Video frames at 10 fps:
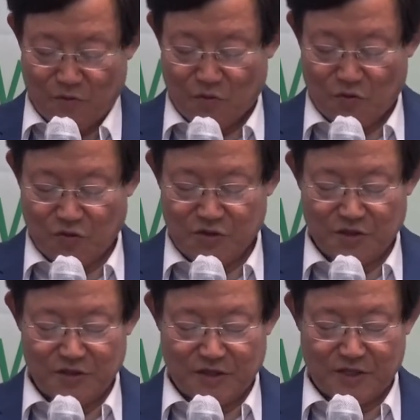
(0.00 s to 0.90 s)

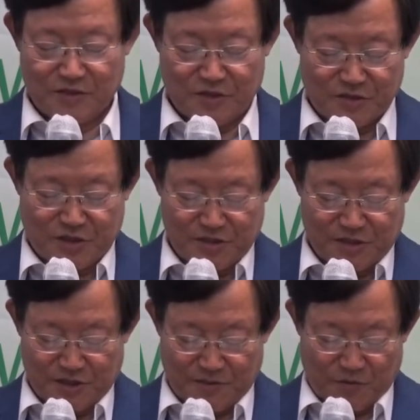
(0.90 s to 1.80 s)
5절에서
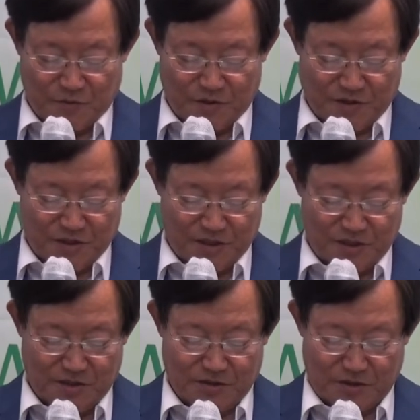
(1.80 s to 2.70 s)
7절에 보면은
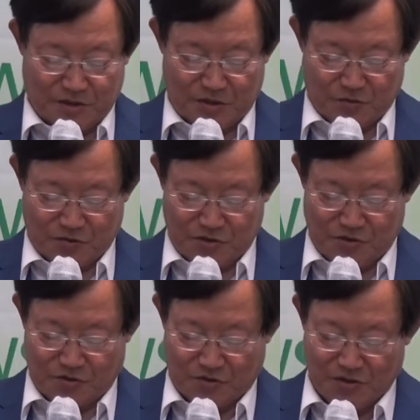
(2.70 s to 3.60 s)
이런 기록이
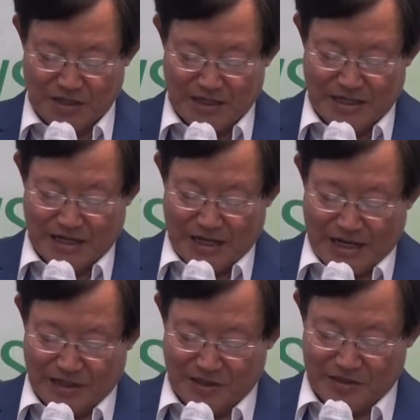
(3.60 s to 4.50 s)
죠
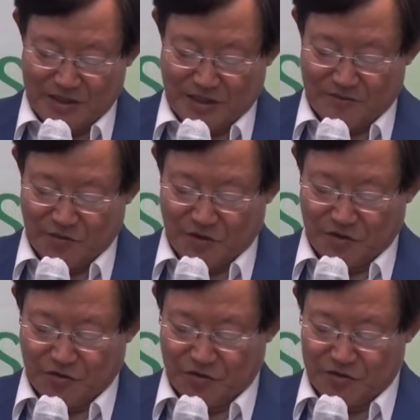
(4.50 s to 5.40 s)
아이 사람들이
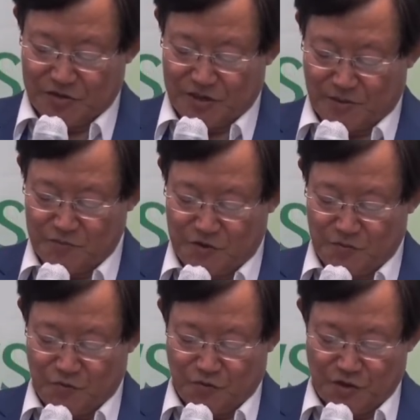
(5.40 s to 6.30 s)
그들을
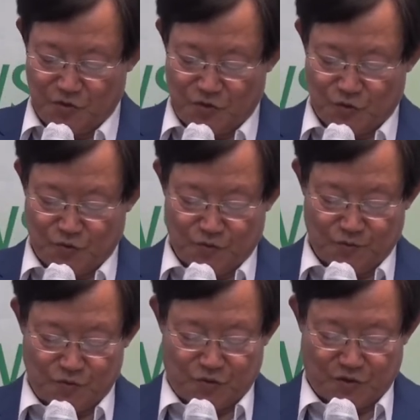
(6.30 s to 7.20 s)

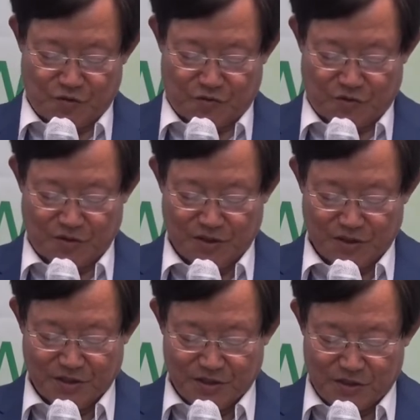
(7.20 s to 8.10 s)
36인쯤 죽이고
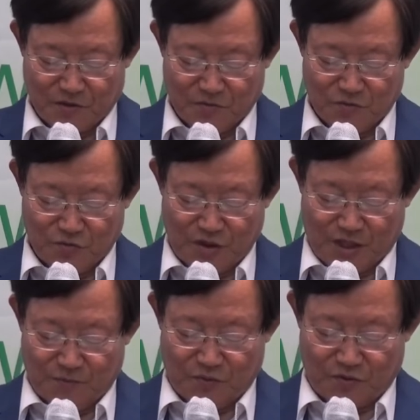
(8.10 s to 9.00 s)
성문
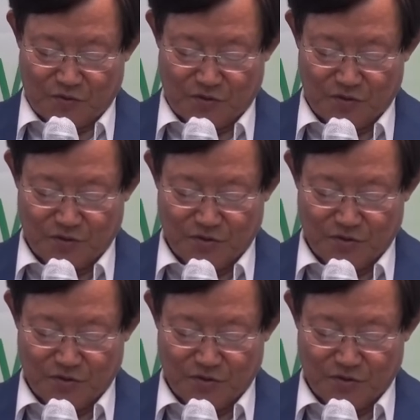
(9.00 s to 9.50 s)
앞으로